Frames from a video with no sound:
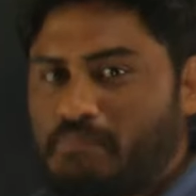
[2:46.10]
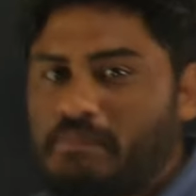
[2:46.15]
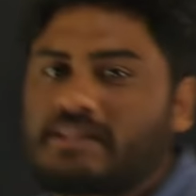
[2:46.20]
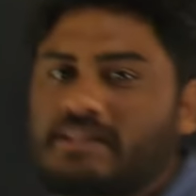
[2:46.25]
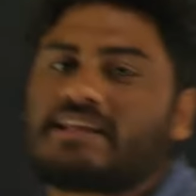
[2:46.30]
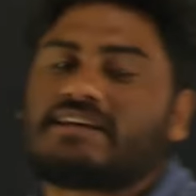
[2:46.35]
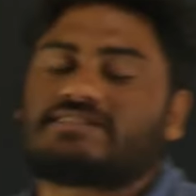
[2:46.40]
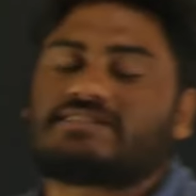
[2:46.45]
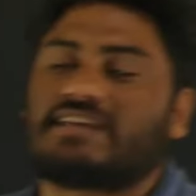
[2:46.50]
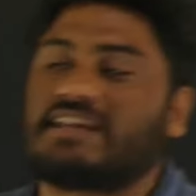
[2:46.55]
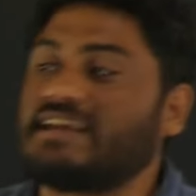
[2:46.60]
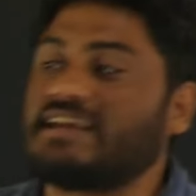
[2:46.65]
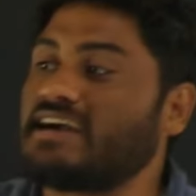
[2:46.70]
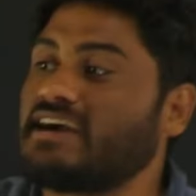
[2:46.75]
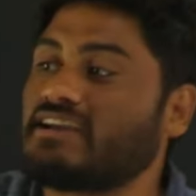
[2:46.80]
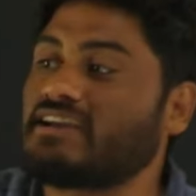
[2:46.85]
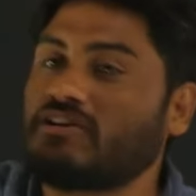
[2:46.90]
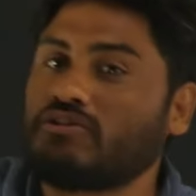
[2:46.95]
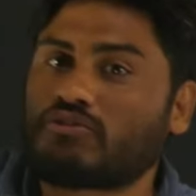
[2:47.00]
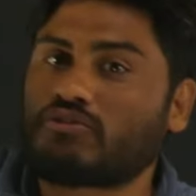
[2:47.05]
पता चलेगा
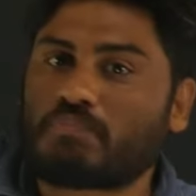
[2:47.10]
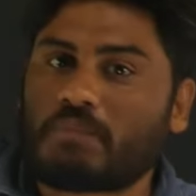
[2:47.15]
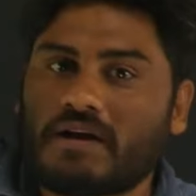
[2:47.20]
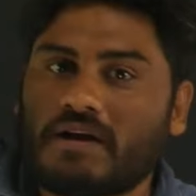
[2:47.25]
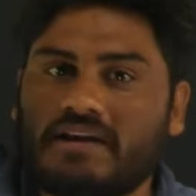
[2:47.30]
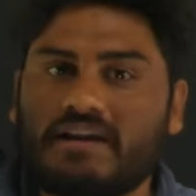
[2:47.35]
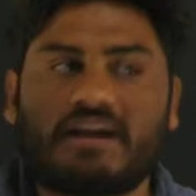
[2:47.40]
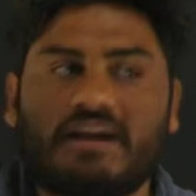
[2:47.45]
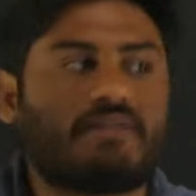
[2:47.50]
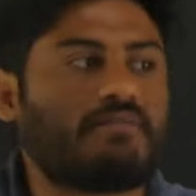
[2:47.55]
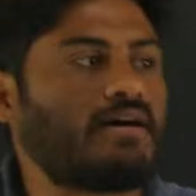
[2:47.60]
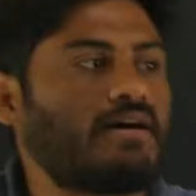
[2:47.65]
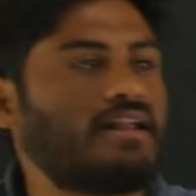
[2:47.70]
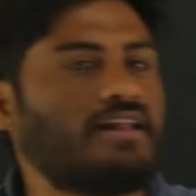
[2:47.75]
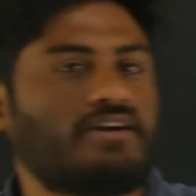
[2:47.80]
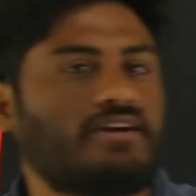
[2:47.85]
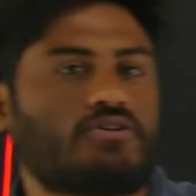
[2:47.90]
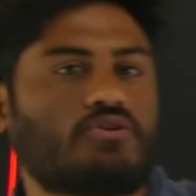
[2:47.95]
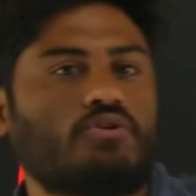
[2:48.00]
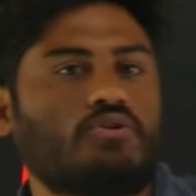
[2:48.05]
कि उस पटना
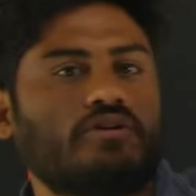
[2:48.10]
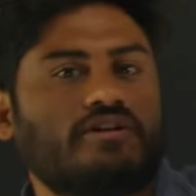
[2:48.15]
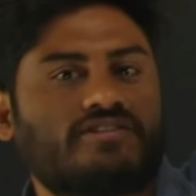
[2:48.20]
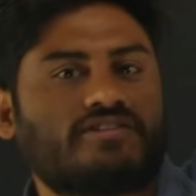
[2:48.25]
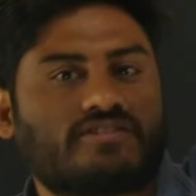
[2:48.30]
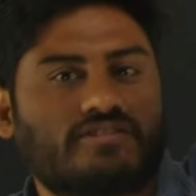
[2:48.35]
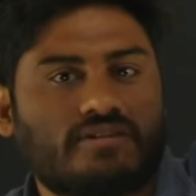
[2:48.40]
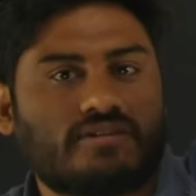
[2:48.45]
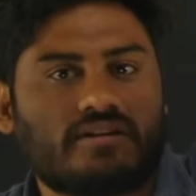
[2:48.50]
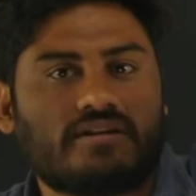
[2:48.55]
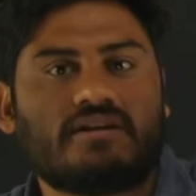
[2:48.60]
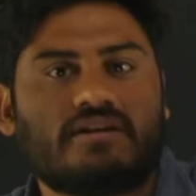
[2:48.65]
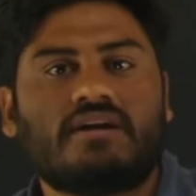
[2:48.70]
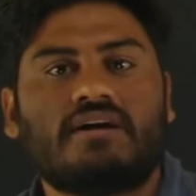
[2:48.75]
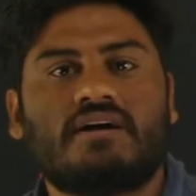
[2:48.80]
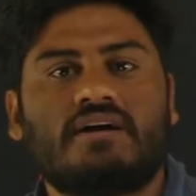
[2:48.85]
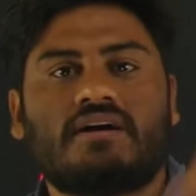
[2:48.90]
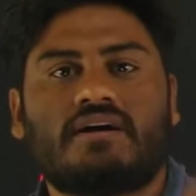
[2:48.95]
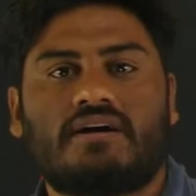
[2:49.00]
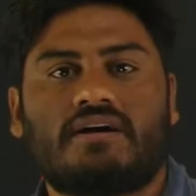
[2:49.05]
वाले को इस
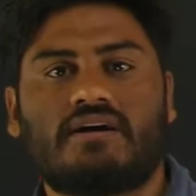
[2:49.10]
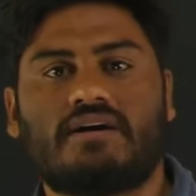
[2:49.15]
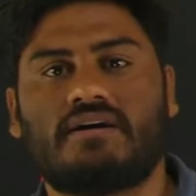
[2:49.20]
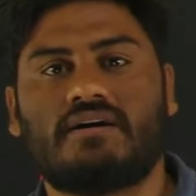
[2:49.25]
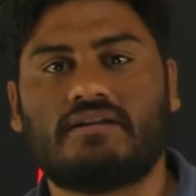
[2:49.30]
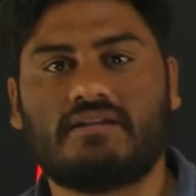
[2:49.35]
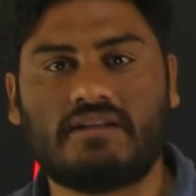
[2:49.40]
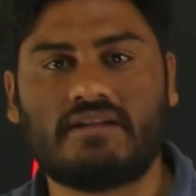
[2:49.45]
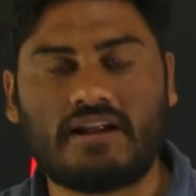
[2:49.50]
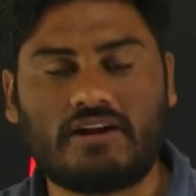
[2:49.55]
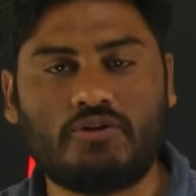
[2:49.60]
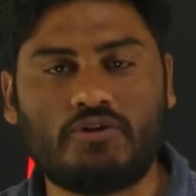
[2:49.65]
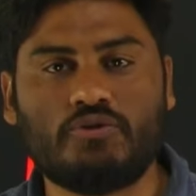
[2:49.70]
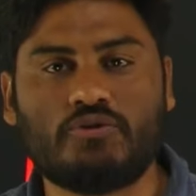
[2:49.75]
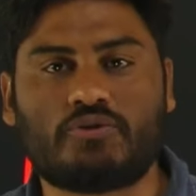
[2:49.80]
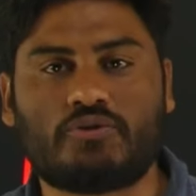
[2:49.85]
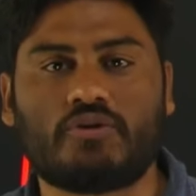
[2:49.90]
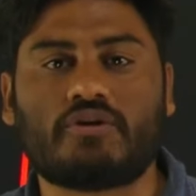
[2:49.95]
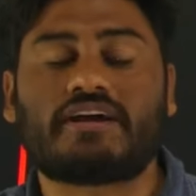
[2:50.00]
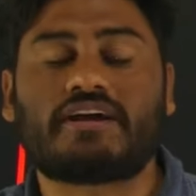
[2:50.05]
लल्लू
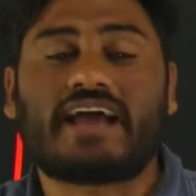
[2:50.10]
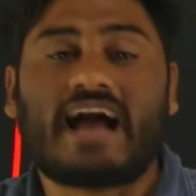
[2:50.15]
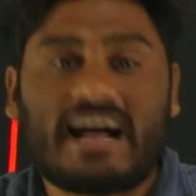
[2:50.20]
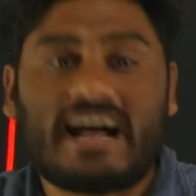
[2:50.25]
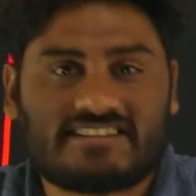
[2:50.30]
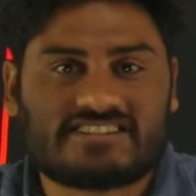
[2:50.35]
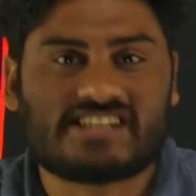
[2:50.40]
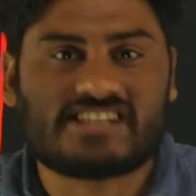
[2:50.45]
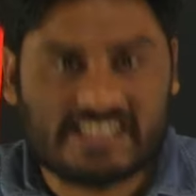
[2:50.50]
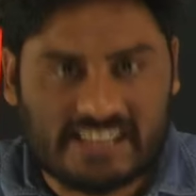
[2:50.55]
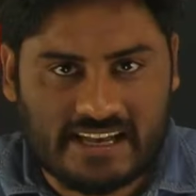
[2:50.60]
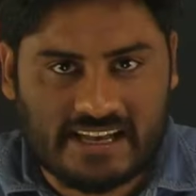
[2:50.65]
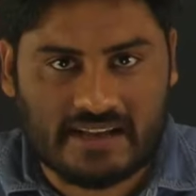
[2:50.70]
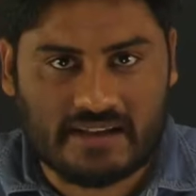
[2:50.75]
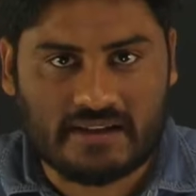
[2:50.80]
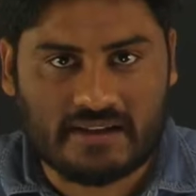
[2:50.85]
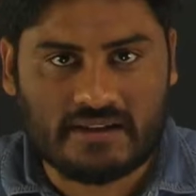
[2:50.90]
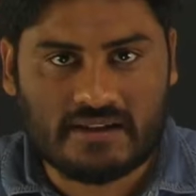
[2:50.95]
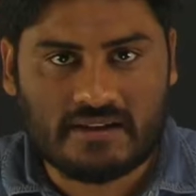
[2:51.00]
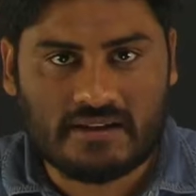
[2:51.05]
को क्या चाहिए
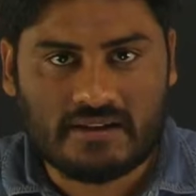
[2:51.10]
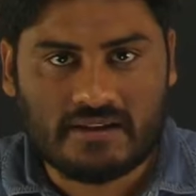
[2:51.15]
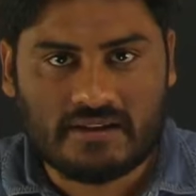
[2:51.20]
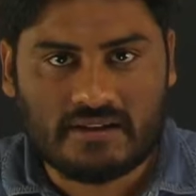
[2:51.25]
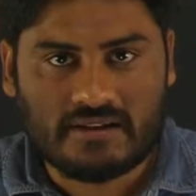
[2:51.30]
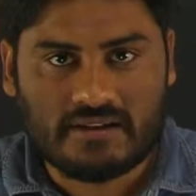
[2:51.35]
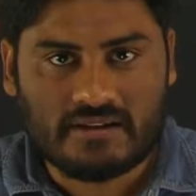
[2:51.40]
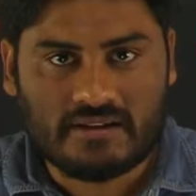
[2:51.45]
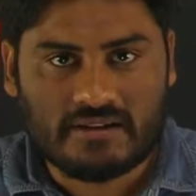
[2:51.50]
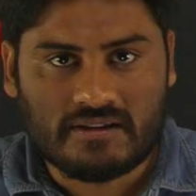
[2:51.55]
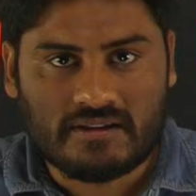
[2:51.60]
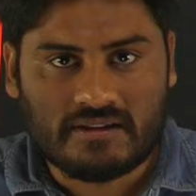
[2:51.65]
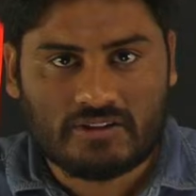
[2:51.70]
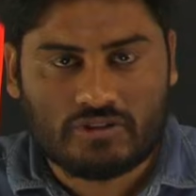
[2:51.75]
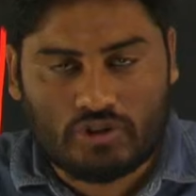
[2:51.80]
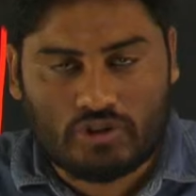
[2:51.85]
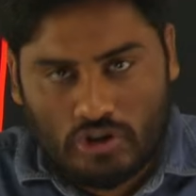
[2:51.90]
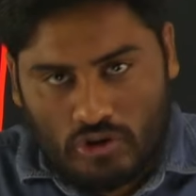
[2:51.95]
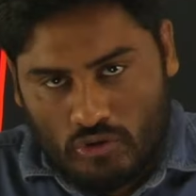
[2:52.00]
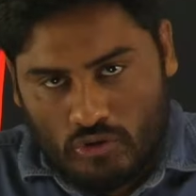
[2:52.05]

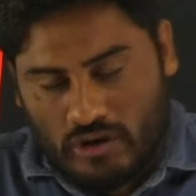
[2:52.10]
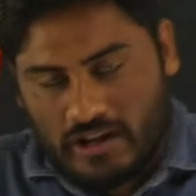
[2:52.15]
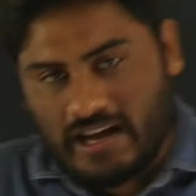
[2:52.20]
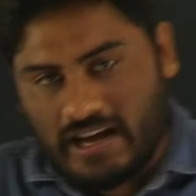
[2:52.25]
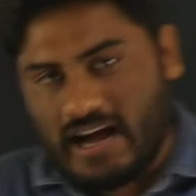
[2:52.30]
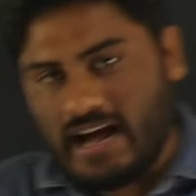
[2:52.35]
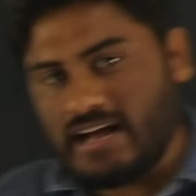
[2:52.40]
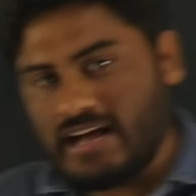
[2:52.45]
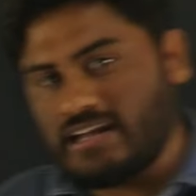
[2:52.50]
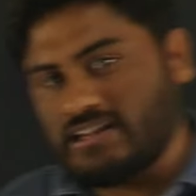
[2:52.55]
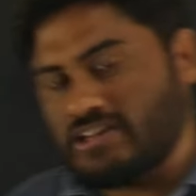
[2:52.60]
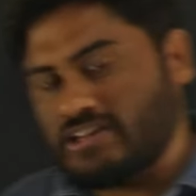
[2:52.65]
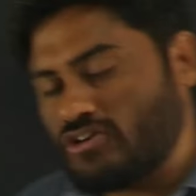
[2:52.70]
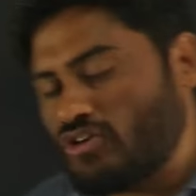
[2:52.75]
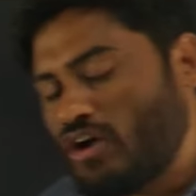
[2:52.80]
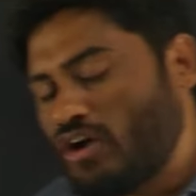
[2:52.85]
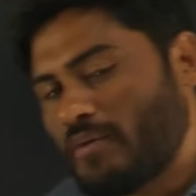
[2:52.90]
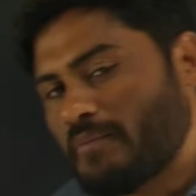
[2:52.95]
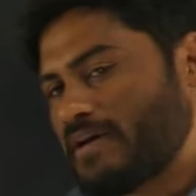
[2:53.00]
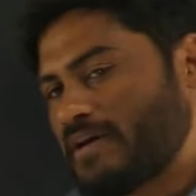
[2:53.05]
तो इन्होंने कहा कि देखो
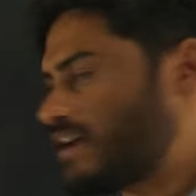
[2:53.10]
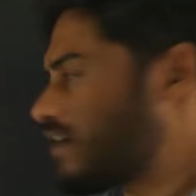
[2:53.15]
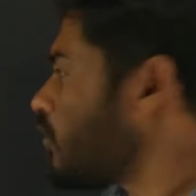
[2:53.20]
हम एक